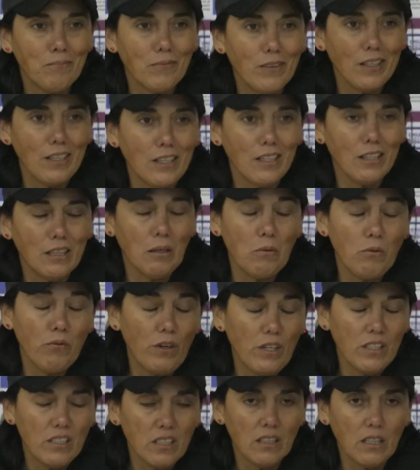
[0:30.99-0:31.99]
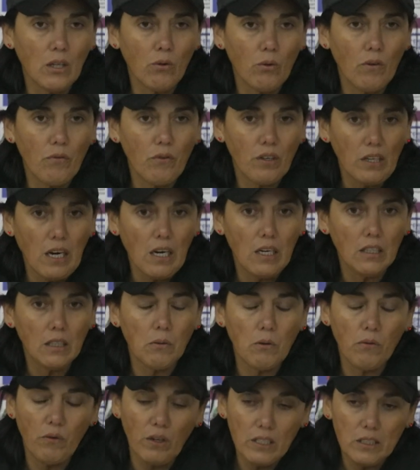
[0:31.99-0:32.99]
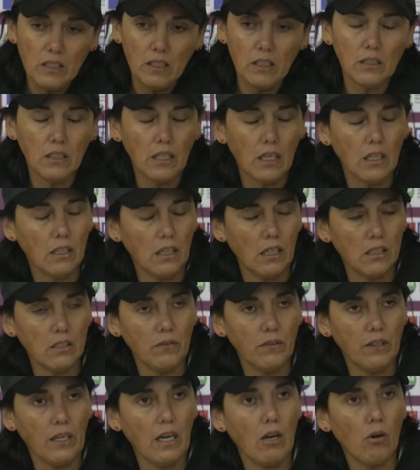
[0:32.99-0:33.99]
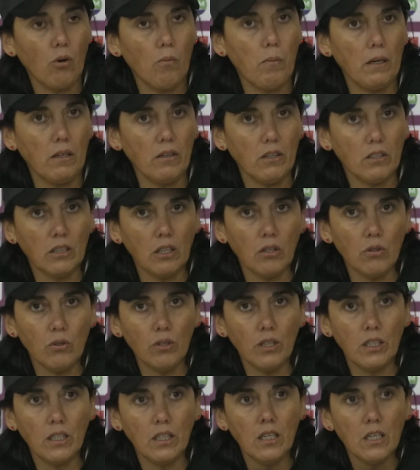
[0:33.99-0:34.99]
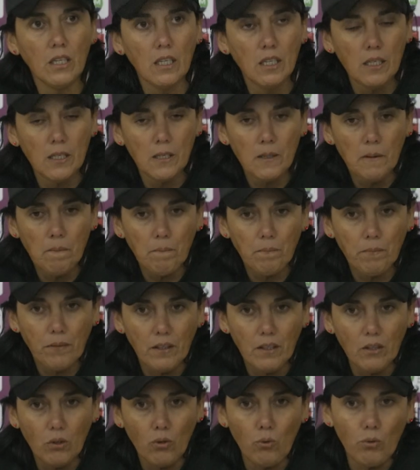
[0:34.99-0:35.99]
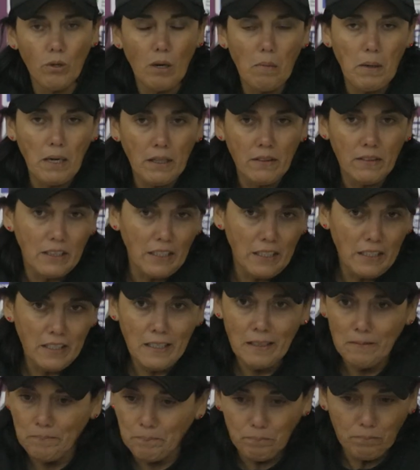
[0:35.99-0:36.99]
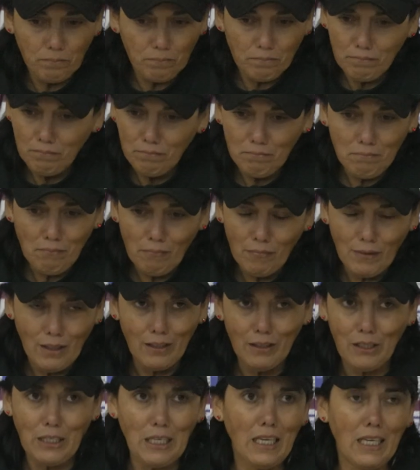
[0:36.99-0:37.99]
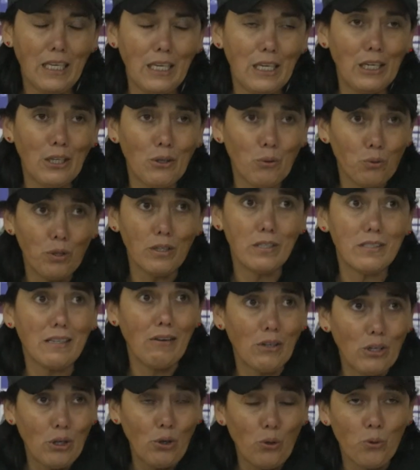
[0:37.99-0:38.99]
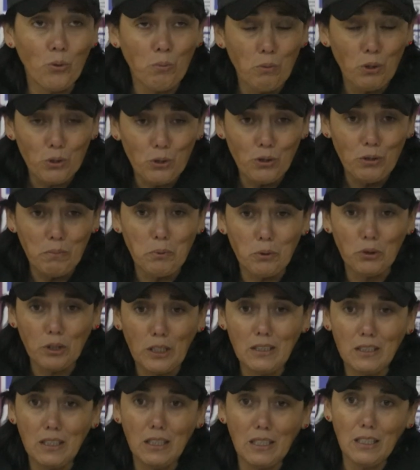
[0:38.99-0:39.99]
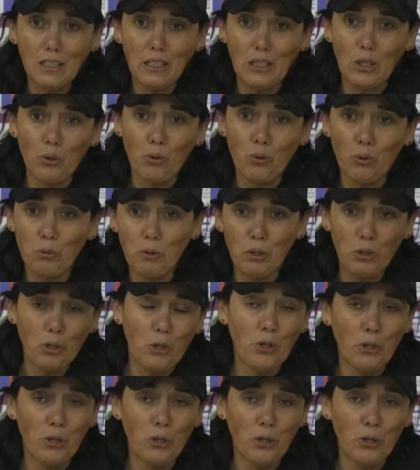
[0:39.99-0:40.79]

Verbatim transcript: y estamos felices de estar en una final, estamos felices de estar clasificada a Copa Libertadores con una plantilla que ustedes saben que los números son importantes, que los números